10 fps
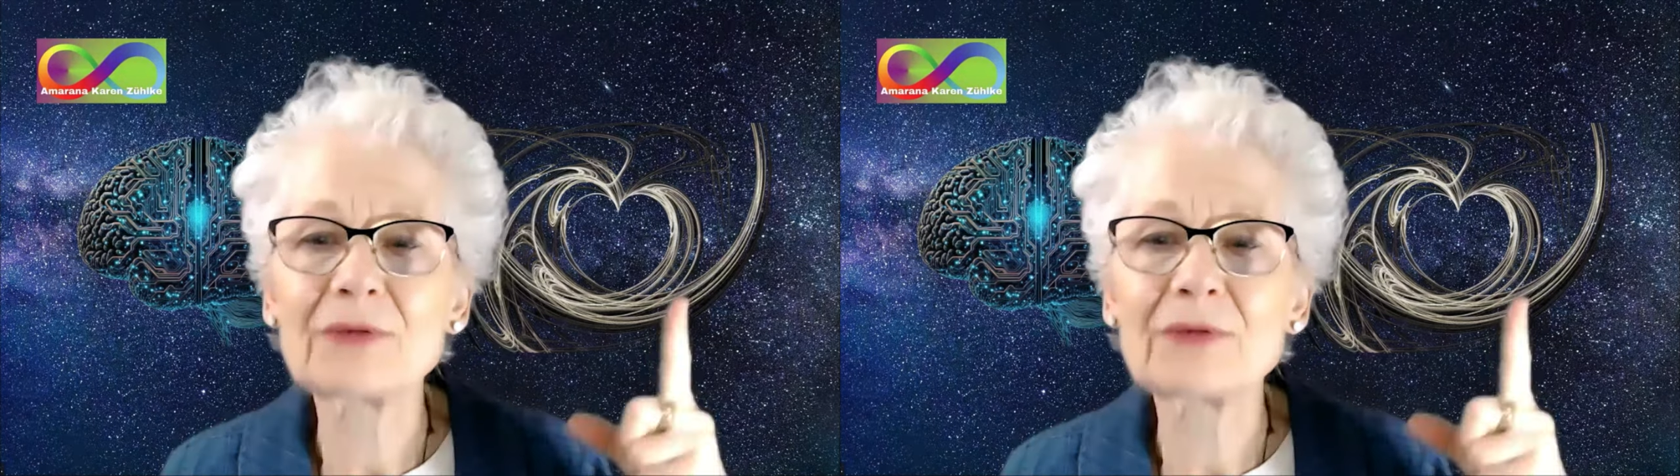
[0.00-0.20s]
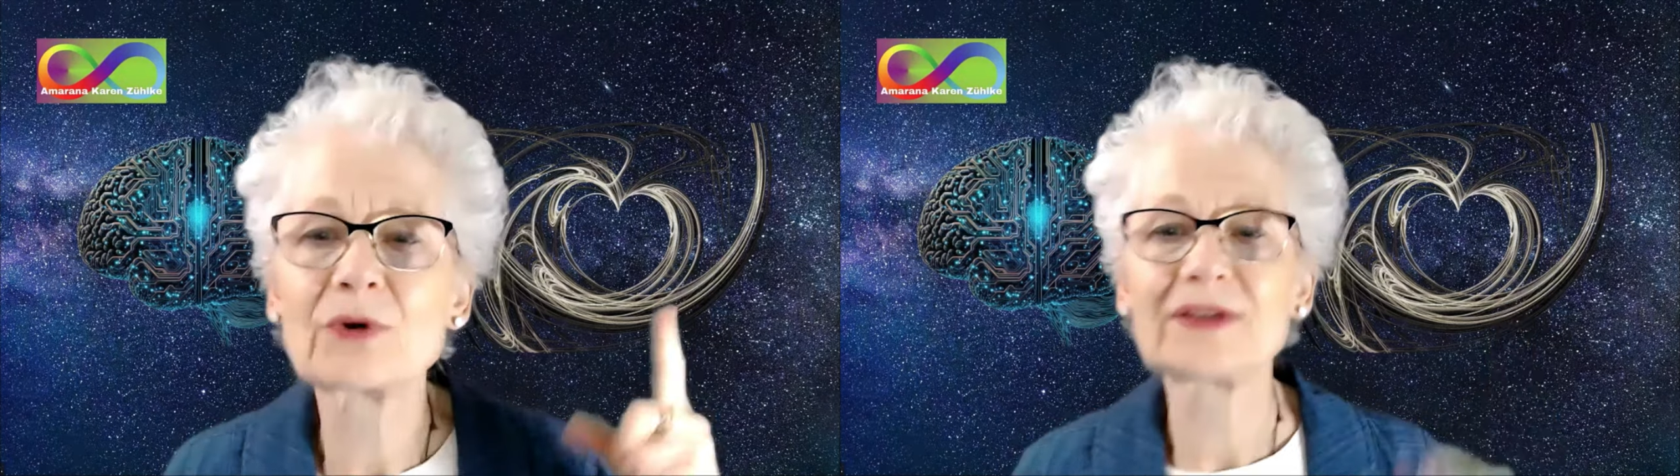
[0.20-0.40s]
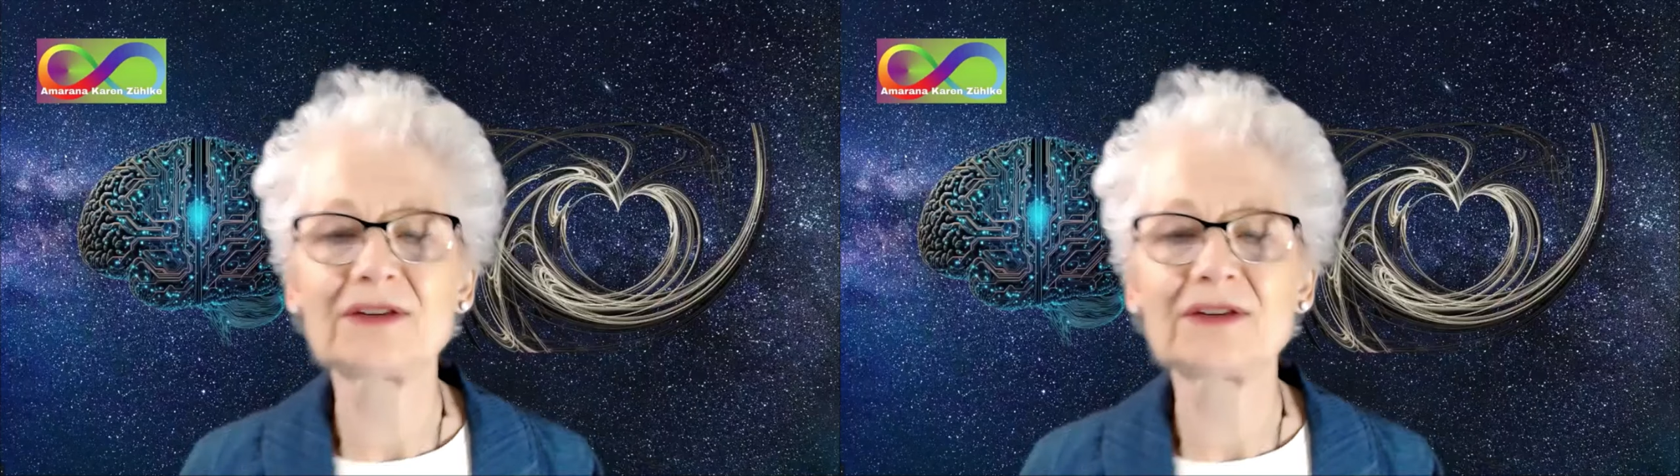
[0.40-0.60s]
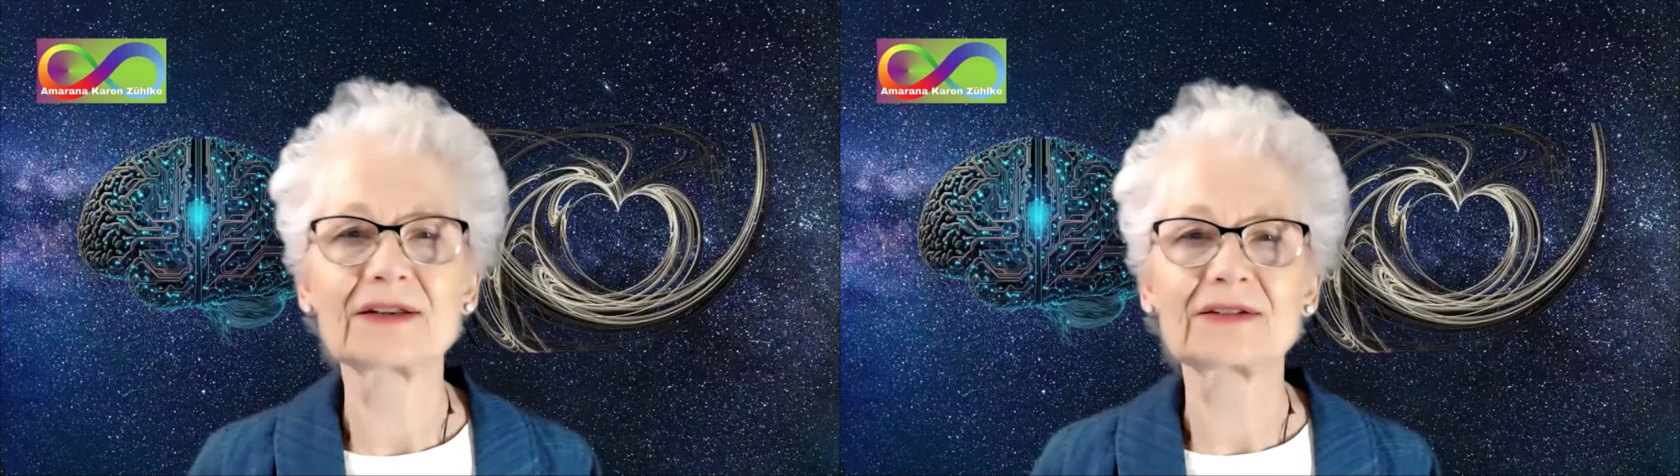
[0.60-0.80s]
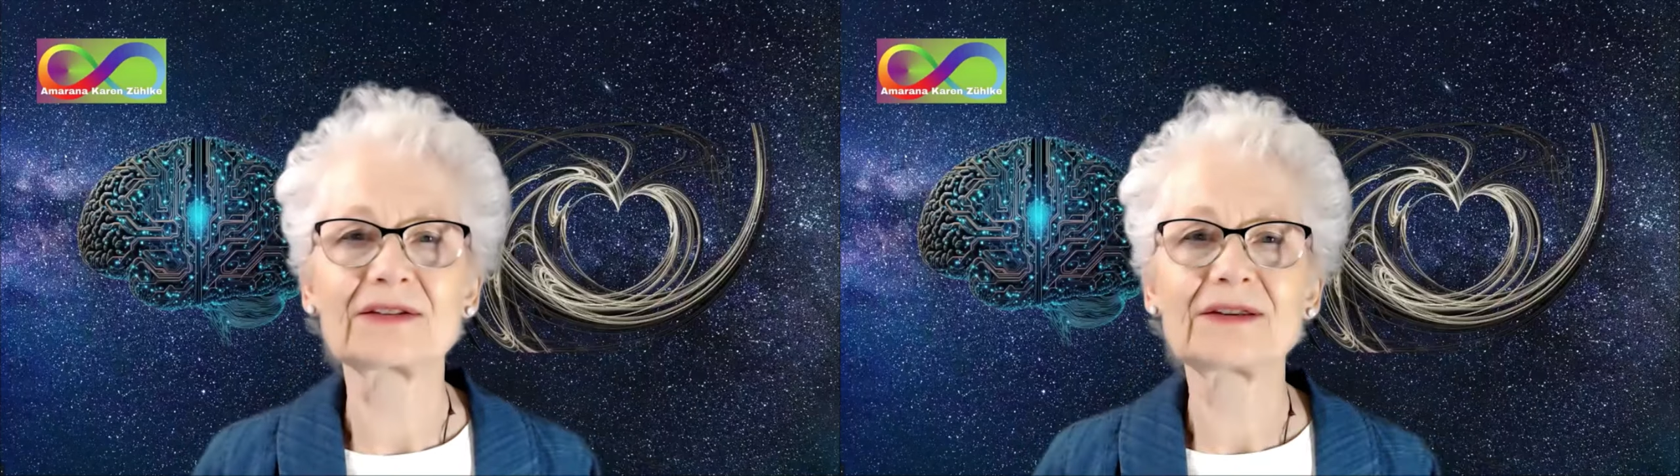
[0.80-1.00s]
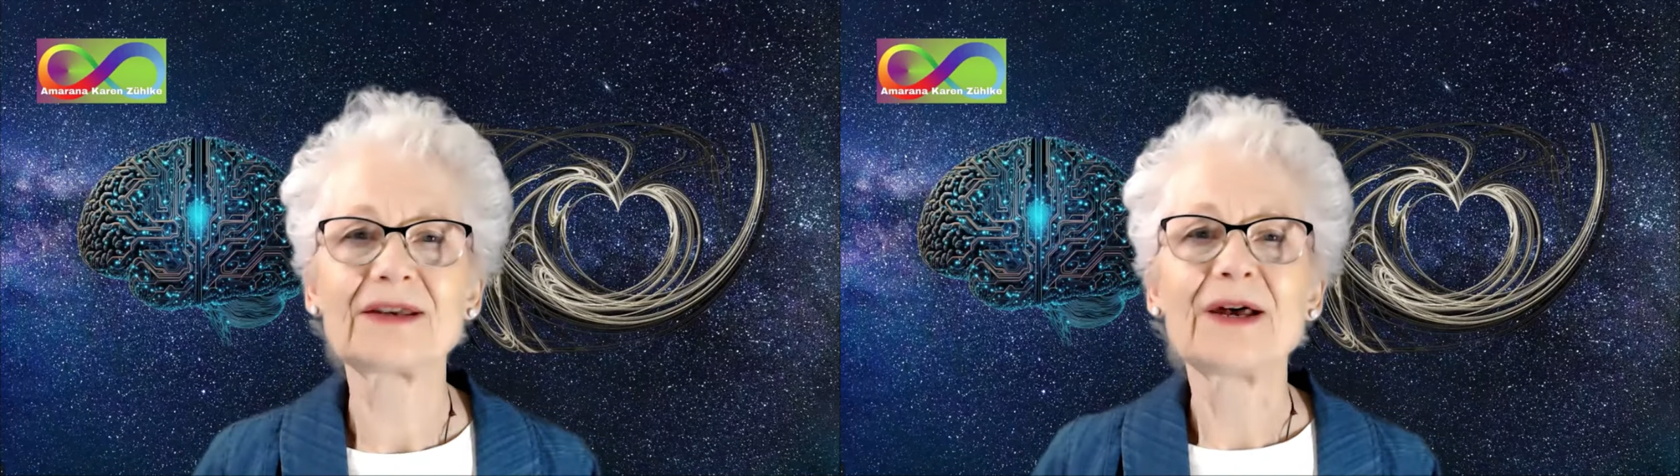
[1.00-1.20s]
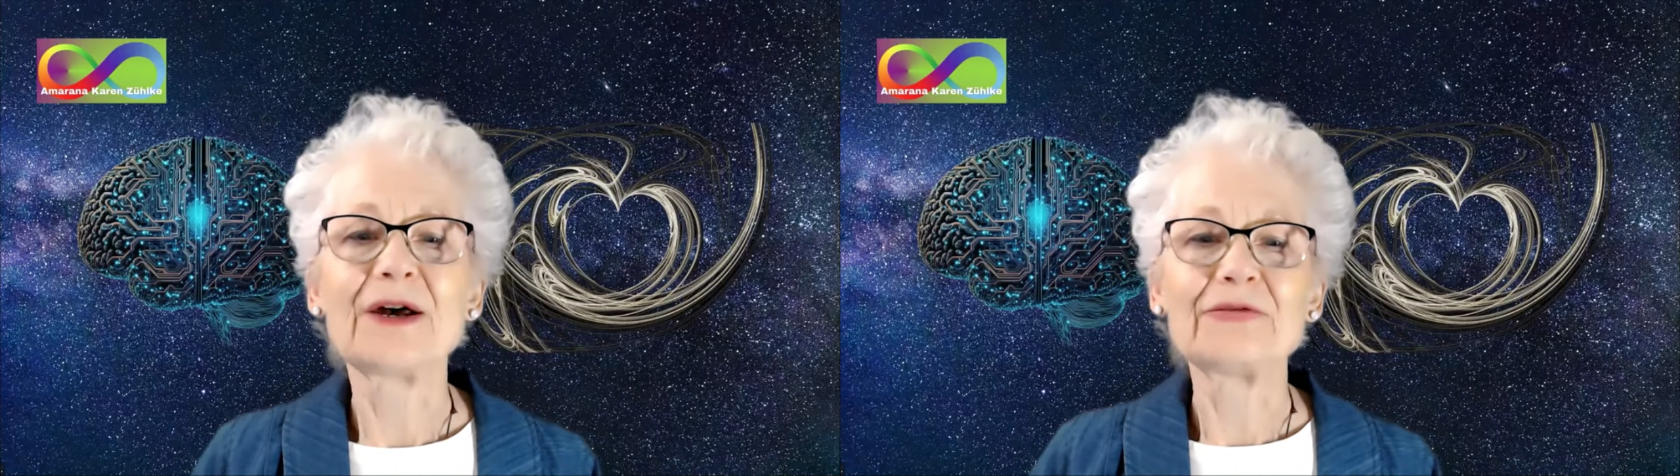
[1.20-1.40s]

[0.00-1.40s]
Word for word: favorisierst,